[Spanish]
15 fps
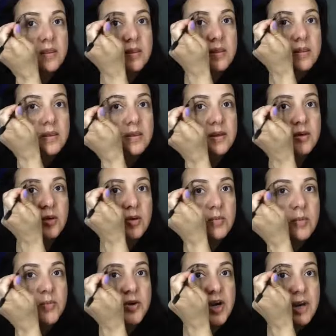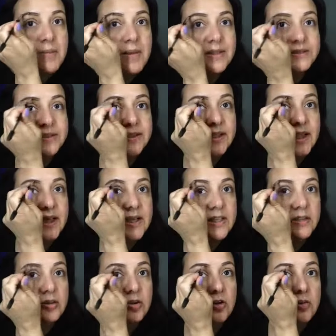Y luego me voy a poner el más
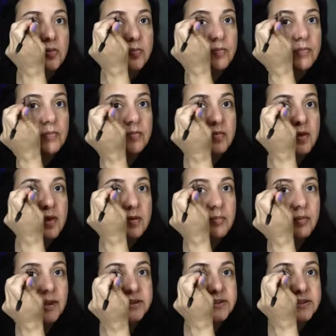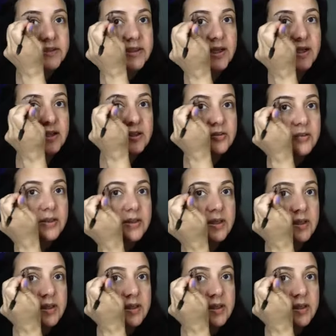clarito, el más clarito aquí